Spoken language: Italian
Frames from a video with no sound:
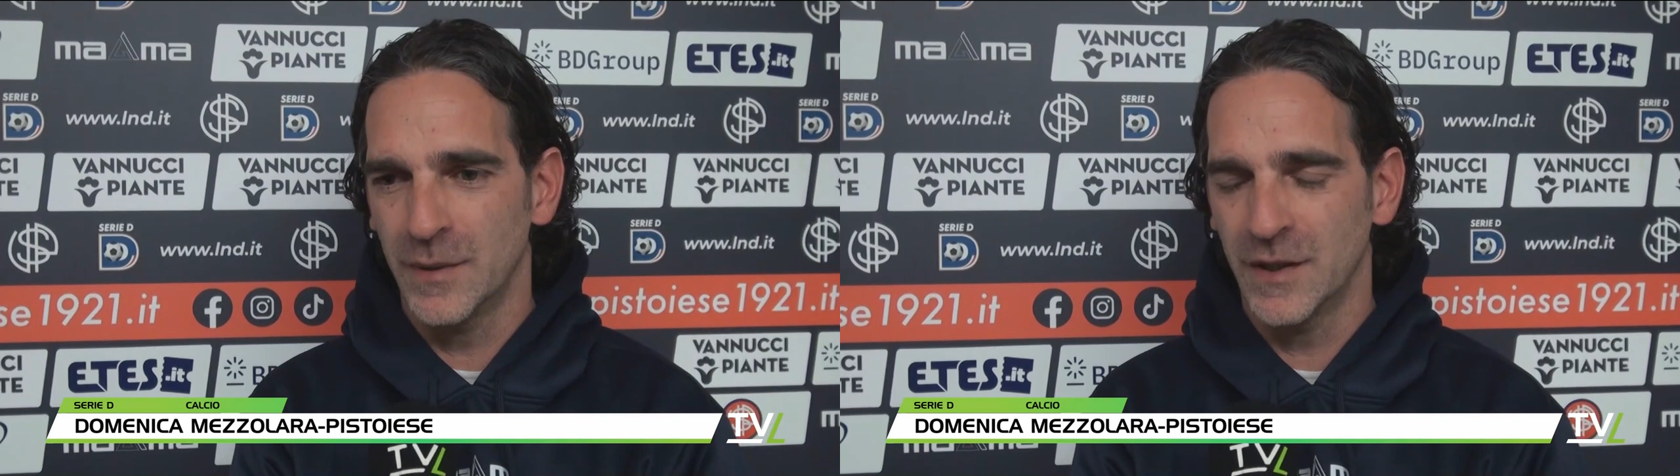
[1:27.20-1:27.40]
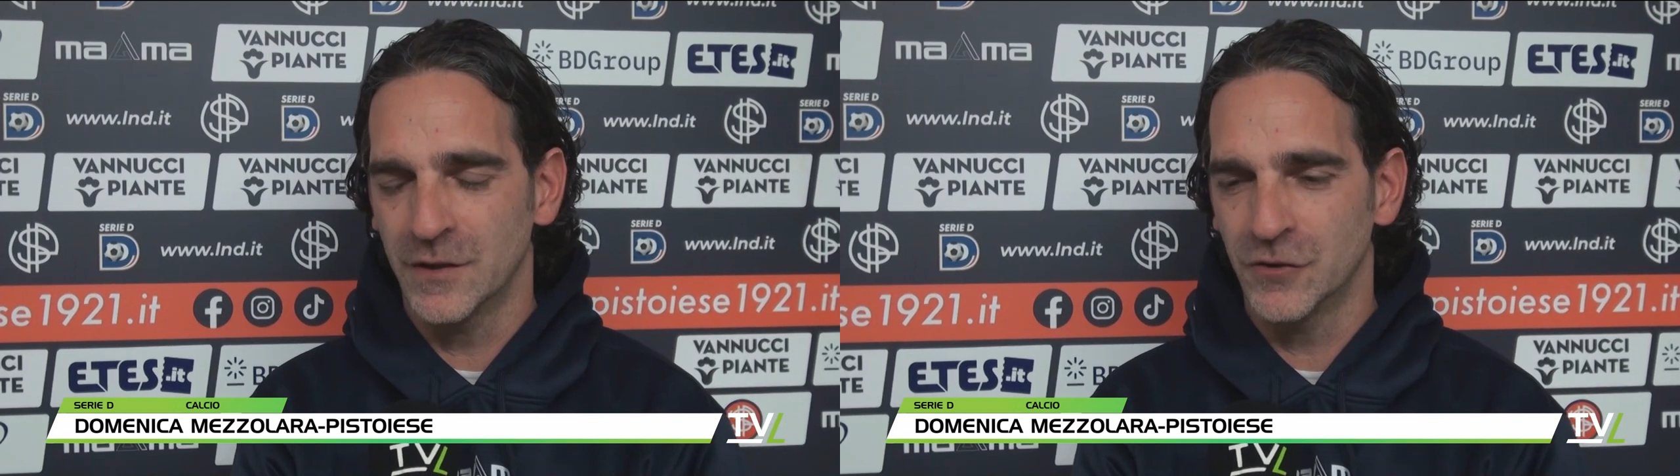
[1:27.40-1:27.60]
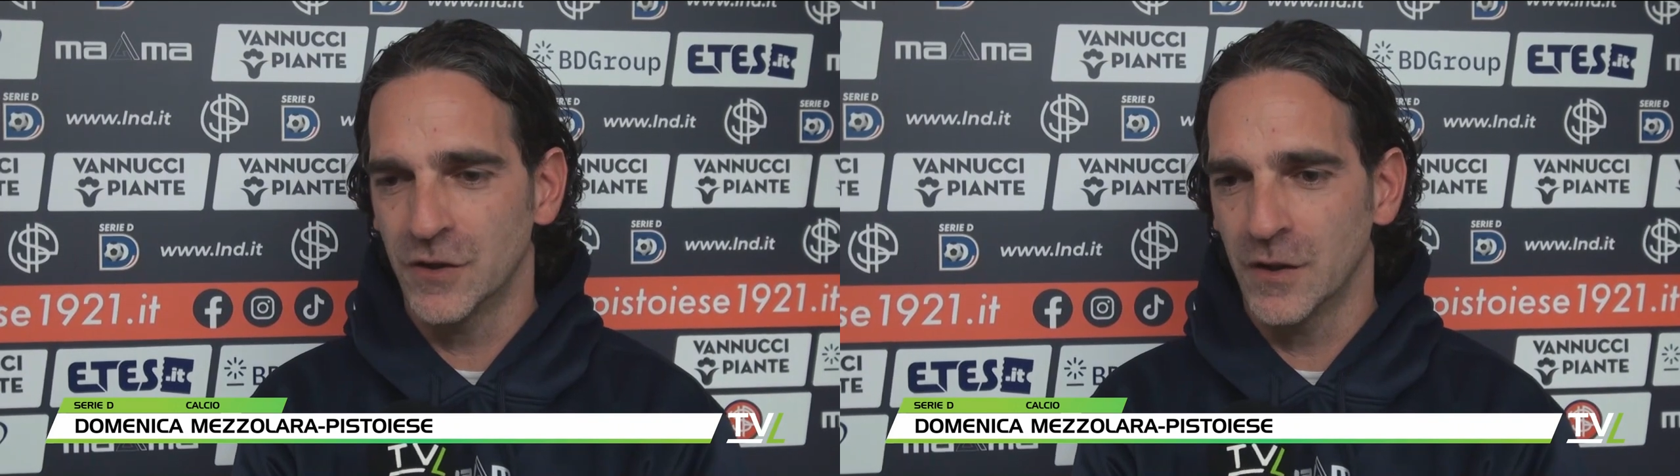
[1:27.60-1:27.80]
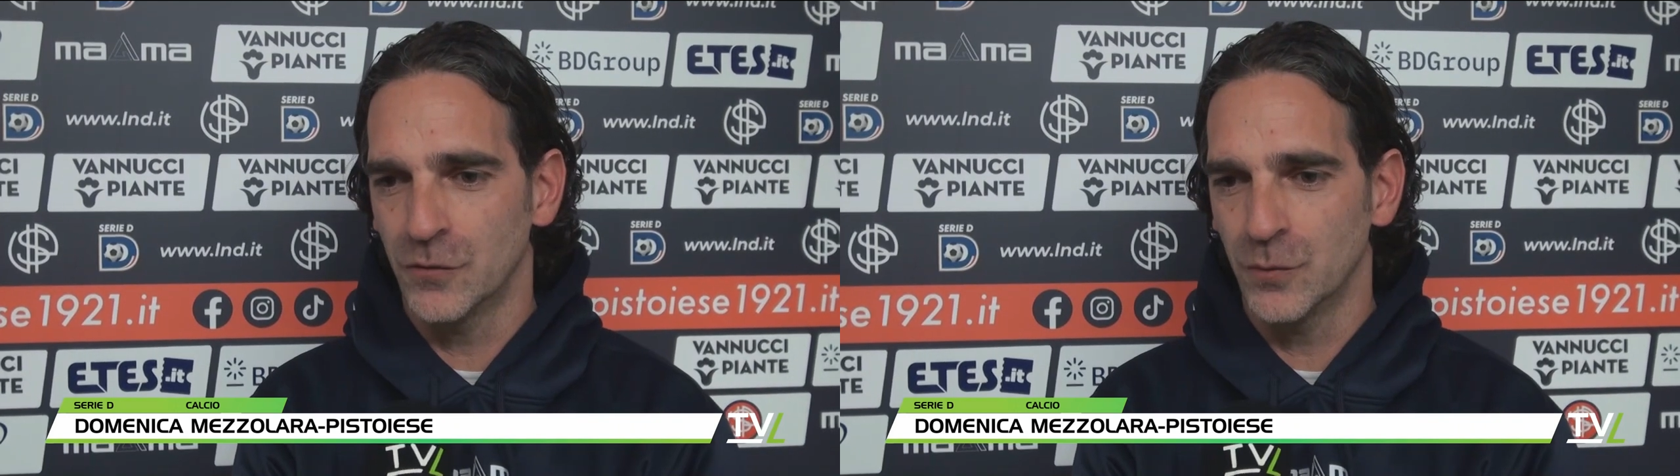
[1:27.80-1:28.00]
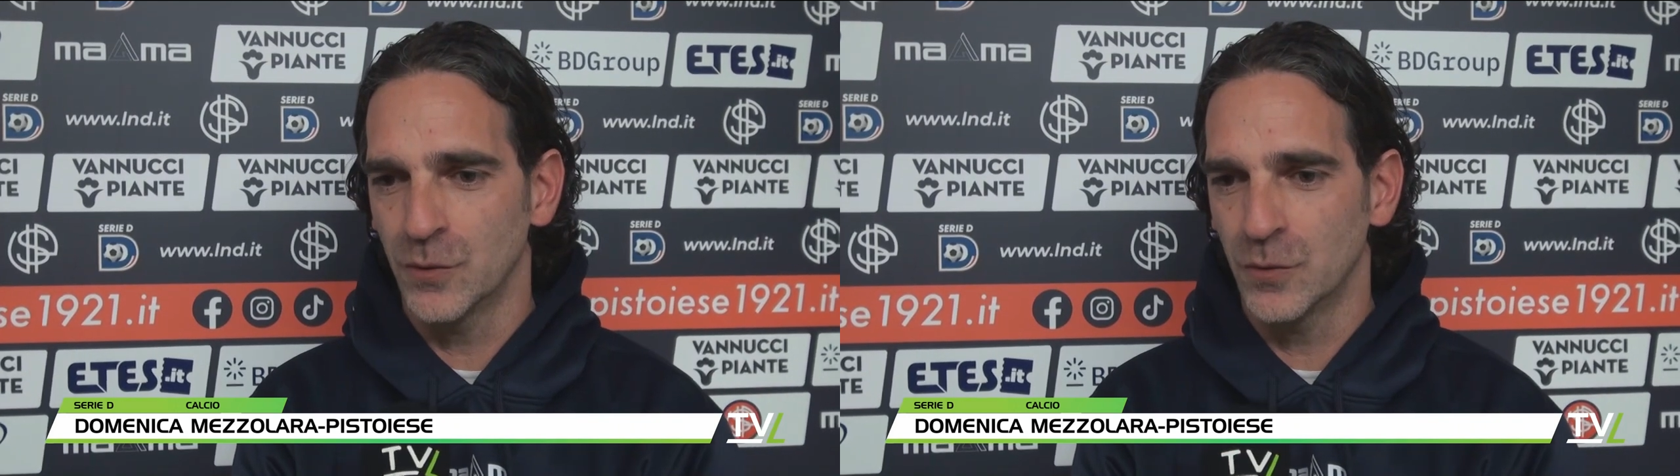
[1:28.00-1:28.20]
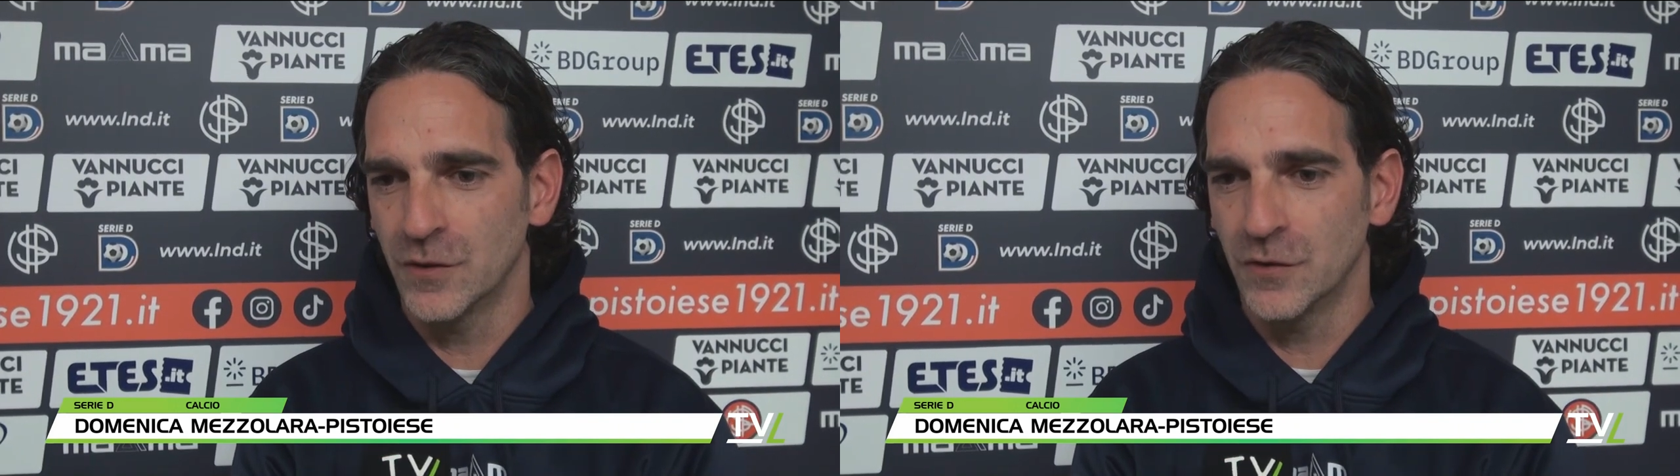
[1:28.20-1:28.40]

Pertici che ha subito una